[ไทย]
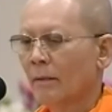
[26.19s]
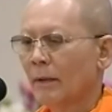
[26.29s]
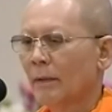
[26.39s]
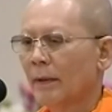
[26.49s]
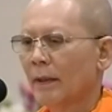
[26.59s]
เภ
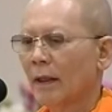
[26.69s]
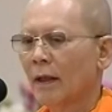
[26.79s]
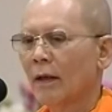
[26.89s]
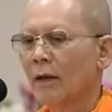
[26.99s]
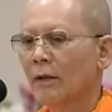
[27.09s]
รรยา
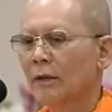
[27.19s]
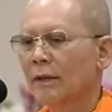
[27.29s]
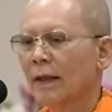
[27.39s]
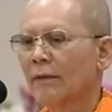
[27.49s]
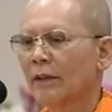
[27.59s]
ของลูก
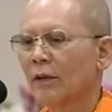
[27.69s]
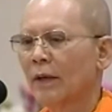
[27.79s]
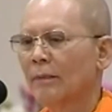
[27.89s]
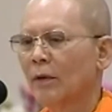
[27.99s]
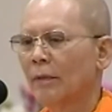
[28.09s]
ทราบว่าตัวเอ
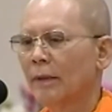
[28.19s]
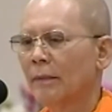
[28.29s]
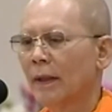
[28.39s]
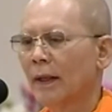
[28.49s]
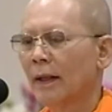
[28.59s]
งป่วยเป็น
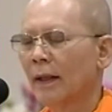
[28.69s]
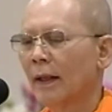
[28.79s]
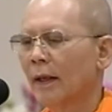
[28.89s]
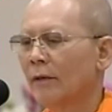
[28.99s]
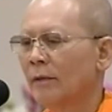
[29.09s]
มะเร็ง
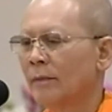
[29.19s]
แล้ว